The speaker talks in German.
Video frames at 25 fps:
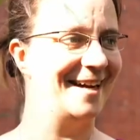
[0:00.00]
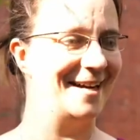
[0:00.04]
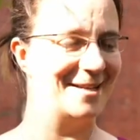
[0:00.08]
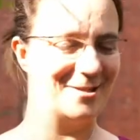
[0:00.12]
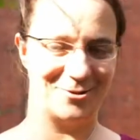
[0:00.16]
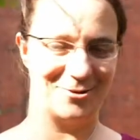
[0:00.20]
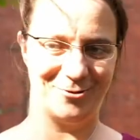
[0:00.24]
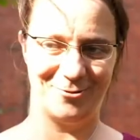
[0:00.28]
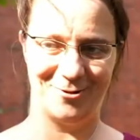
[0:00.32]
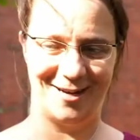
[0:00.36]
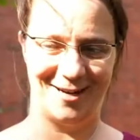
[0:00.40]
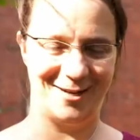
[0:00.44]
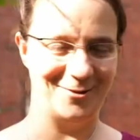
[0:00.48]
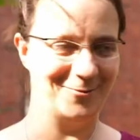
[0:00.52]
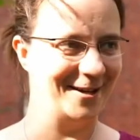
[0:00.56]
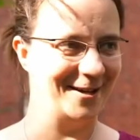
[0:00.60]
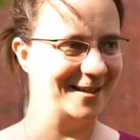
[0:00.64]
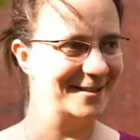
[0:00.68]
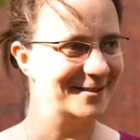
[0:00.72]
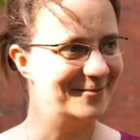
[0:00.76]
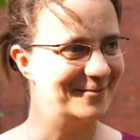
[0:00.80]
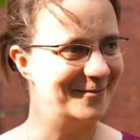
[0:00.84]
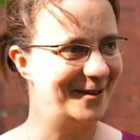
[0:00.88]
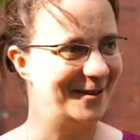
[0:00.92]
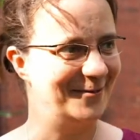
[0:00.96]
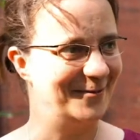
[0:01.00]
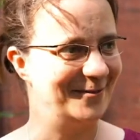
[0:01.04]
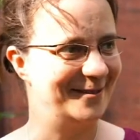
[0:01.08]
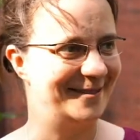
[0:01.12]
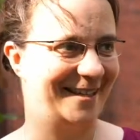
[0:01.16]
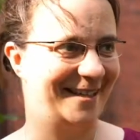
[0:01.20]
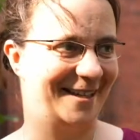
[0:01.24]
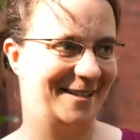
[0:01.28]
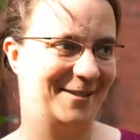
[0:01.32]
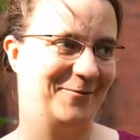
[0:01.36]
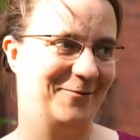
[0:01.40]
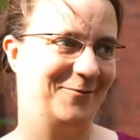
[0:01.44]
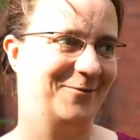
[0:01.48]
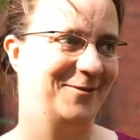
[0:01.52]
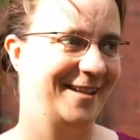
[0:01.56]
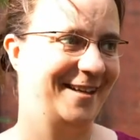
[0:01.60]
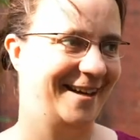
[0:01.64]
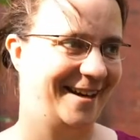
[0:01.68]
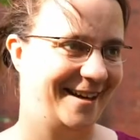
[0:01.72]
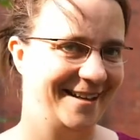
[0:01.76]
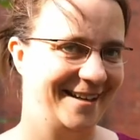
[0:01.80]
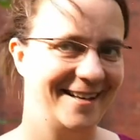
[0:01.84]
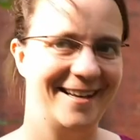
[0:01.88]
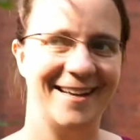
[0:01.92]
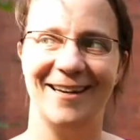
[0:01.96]
Also hallo erstmal und danke für die
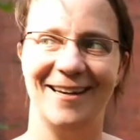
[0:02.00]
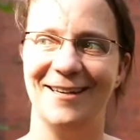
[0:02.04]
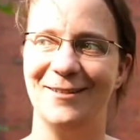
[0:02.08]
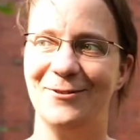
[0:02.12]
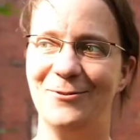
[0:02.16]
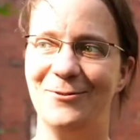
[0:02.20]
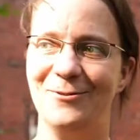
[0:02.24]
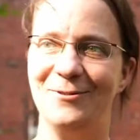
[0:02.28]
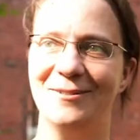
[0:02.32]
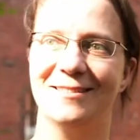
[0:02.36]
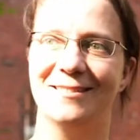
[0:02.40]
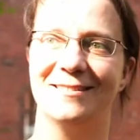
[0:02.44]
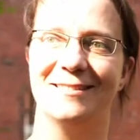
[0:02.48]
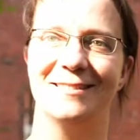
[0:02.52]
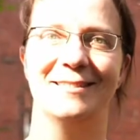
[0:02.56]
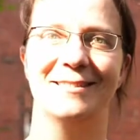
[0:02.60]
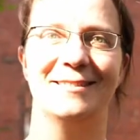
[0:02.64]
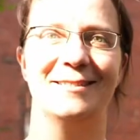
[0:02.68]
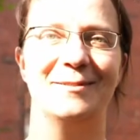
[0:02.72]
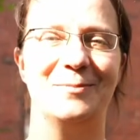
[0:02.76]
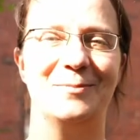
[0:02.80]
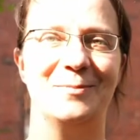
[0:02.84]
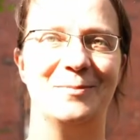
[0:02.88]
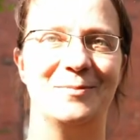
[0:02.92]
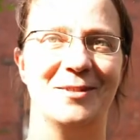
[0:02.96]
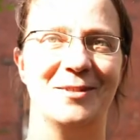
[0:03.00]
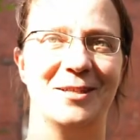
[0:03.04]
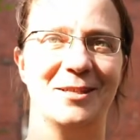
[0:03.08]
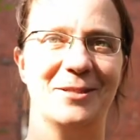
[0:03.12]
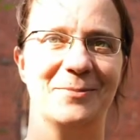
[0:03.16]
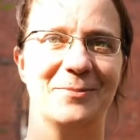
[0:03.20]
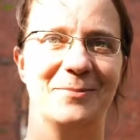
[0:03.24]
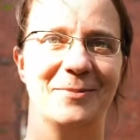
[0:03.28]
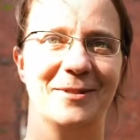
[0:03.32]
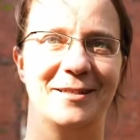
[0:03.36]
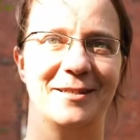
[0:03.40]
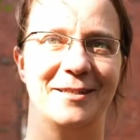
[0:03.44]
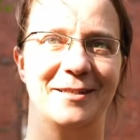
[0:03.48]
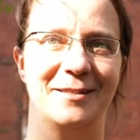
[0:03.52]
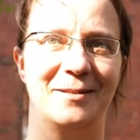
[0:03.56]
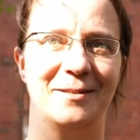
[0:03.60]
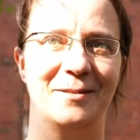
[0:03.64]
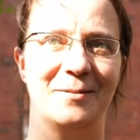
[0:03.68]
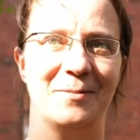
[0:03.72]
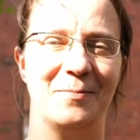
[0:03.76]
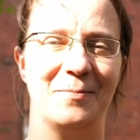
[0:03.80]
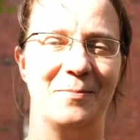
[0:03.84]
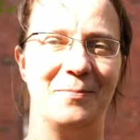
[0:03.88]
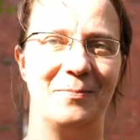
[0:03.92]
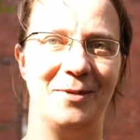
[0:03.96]
Einladung. Ähm, ich
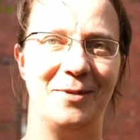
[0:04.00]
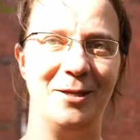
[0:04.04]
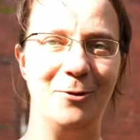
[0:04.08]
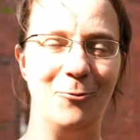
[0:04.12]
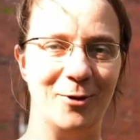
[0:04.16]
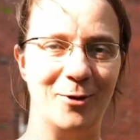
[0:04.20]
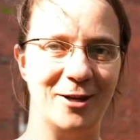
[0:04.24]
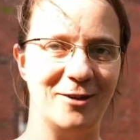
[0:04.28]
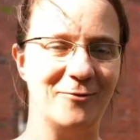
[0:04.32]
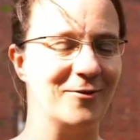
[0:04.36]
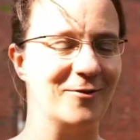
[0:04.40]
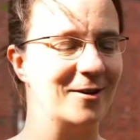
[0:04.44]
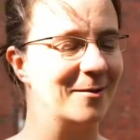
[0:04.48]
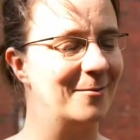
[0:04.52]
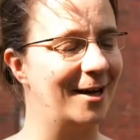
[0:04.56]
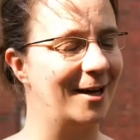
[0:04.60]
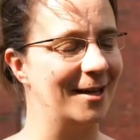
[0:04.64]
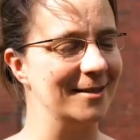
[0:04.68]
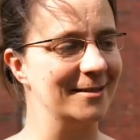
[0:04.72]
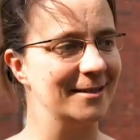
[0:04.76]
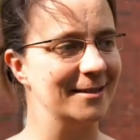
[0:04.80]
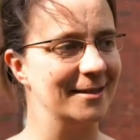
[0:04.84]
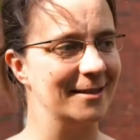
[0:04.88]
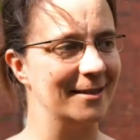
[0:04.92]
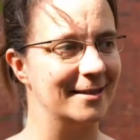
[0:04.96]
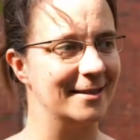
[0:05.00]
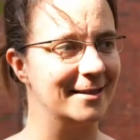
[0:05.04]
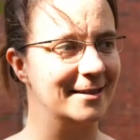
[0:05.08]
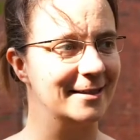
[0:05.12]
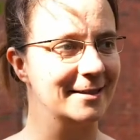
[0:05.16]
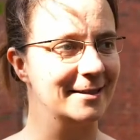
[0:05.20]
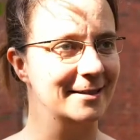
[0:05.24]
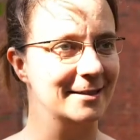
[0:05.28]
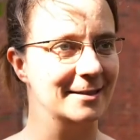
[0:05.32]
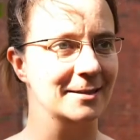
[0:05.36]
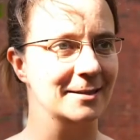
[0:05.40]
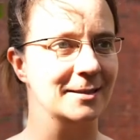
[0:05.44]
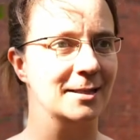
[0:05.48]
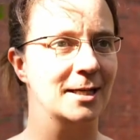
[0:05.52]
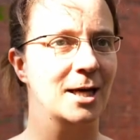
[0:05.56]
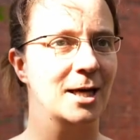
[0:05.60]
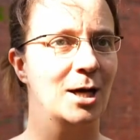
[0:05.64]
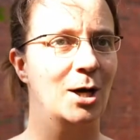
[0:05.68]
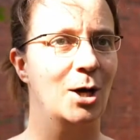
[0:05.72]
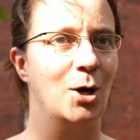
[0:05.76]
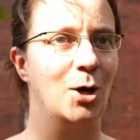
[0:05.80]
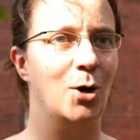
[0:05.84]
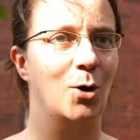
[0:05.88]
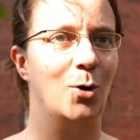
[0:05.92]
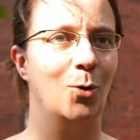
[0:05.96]
bin Bioinformatikerin
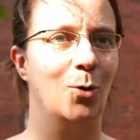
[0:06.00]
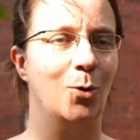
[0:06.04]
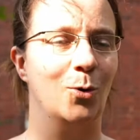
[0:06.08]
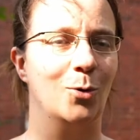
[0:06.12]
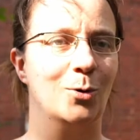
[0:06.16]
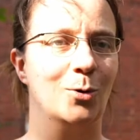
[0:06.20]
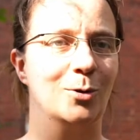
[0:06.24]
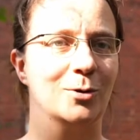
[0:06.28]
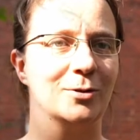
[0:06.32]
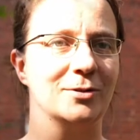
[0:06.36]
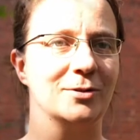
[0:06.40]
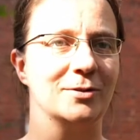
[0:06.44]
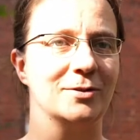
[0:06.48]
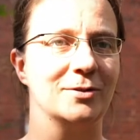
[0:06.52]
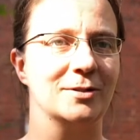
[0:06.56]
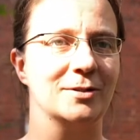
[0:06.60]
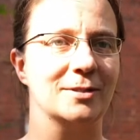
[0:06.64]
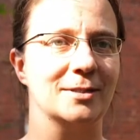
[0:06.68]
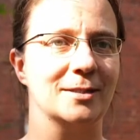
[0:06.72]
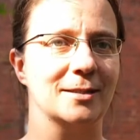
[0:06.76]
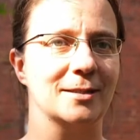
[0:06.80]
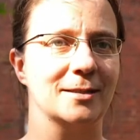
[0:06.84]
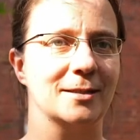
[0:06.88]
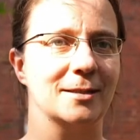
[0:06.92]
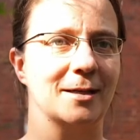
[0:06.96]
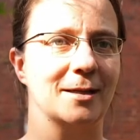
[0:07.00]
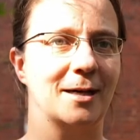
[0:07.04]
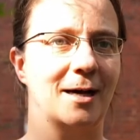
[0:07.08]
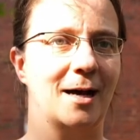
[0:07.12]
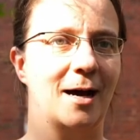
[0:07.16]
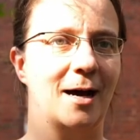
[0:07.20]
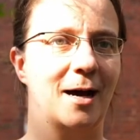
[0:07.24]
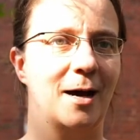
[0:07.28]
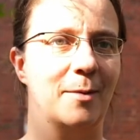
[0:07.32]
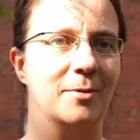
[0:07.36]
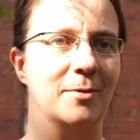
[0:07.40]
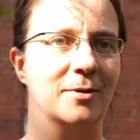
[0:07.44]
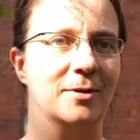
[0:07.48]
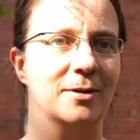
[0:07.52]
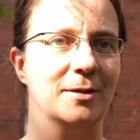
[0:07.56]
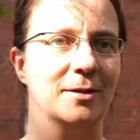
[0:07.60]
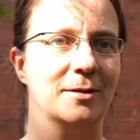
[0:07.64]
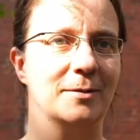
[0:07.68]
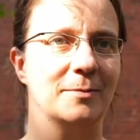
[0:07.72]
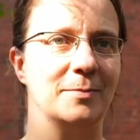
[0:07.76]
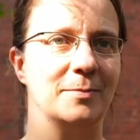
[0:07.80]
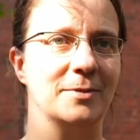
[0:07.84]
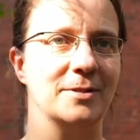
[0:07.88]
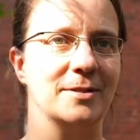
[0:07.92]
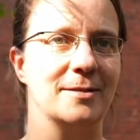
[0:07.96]
und äh,
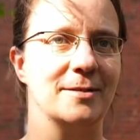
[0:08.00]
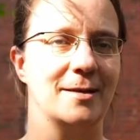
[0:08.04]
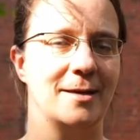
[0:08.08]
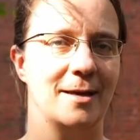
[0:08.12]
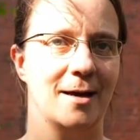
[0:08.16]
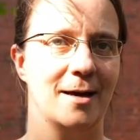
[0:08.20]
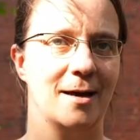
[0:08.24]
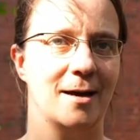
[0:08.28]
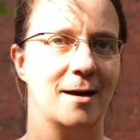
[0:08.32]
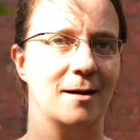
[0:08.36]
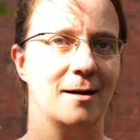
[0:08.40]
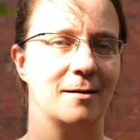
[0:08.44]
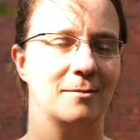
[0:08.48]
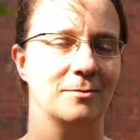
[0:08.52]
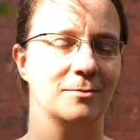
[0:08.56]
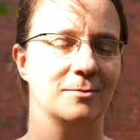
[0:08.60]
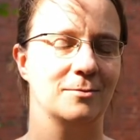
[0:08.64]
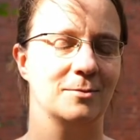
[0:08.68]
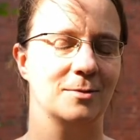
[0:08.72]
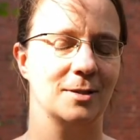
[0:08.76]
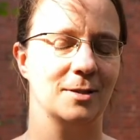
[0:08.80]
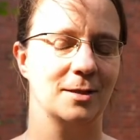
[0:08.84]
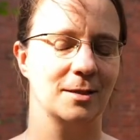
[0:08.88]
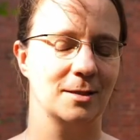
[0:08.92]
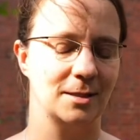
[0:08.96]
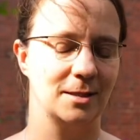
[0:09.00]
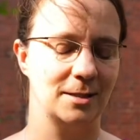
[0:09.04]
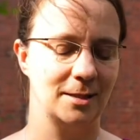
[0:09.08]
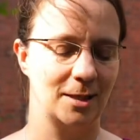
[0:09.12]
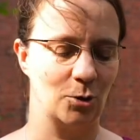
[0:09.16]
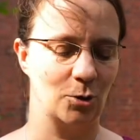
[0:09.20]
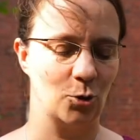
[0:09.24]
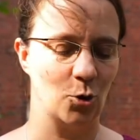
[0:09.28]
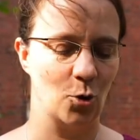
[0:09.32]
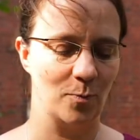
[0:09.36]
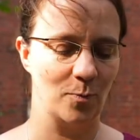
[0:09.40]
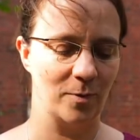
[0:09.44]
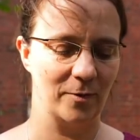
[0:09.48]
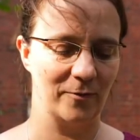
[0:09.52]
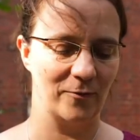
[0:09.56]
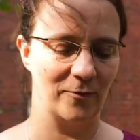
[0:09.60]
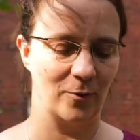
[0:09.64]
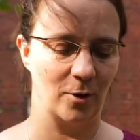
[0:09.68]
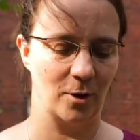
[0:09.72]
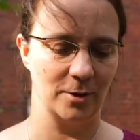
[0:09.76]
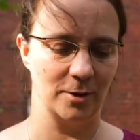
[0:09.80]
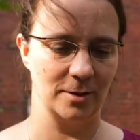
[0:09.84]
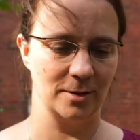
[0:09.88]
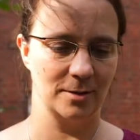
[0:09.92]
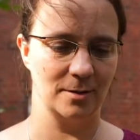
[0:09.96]
habe bisher äh, in der Gruppe
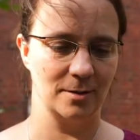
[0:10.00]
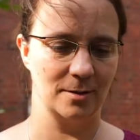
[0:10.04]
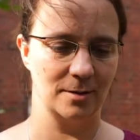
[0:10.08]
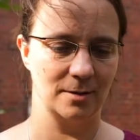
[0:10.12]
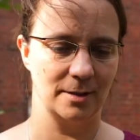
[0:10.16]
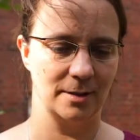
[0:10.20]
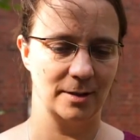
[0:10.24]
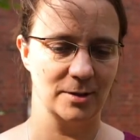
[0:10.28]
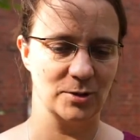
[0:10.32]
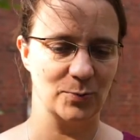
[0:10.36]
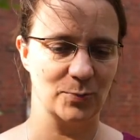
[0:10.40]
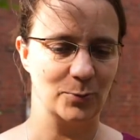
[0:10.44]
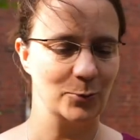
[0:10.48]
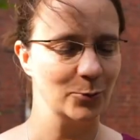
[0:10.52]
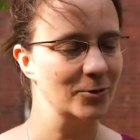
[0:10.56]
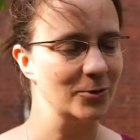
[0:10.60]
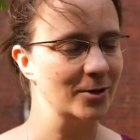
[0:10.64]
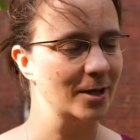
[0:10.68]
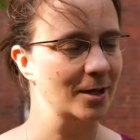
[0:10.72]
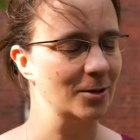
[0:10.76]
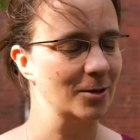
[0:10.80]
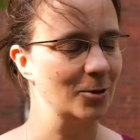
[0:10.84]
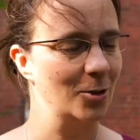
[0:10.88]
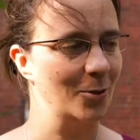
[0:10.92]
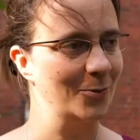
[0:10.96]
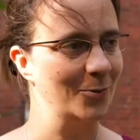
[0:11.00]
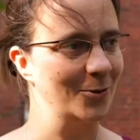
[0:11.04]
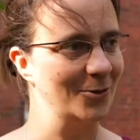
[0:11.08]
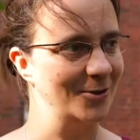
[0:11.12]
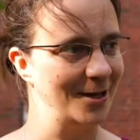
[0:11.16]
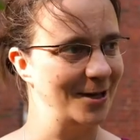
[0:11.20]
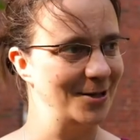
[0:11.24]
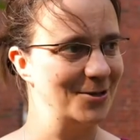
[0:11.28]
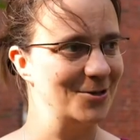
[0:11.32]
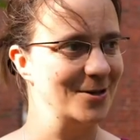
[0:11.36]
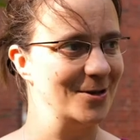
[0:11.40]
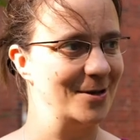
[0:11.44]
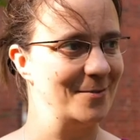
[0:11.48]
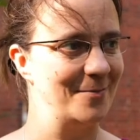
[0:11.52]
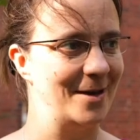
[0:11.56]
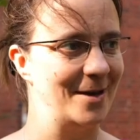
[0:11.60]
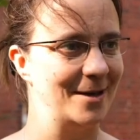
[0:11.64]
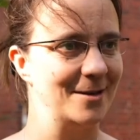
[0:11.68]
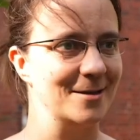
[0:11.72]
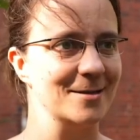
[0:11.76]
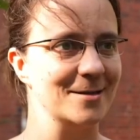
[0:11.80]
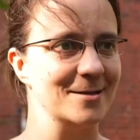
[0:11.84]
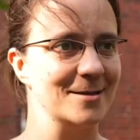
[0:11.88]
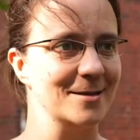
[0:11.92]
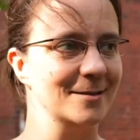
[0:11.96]
von Niels Blütgen, Computational
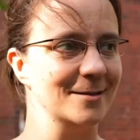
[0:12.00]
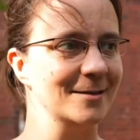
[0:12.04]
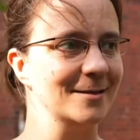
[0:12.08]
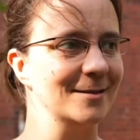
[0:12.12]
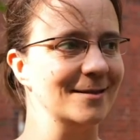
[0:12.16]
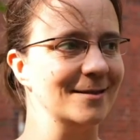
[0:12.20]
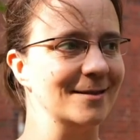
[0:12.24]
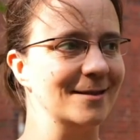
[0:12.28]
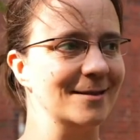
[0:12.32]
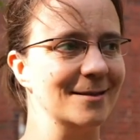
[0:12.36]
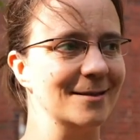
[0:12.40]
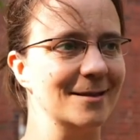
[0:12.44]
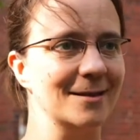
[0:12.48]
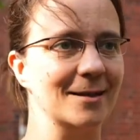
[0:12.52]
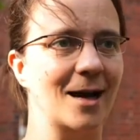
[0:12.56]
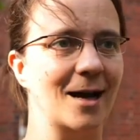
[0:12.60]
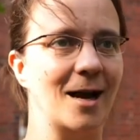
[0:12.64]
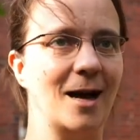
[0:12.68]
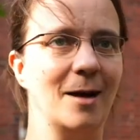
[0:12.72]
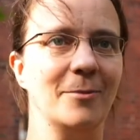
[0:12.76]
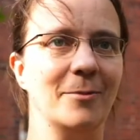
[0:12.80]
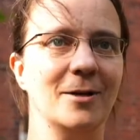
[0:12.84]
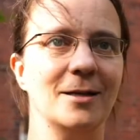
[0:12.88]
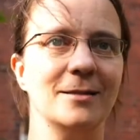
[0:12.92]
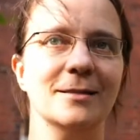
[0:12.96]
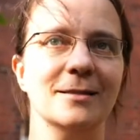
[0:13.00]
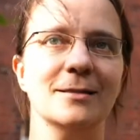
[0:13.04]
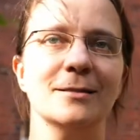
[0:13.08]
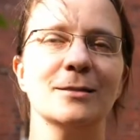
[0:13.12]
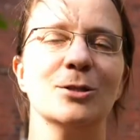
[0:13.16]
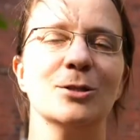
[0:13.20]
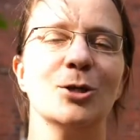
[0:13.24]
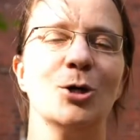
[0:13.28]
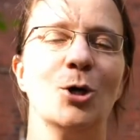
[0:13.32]
Medicine, äh, gearbeitet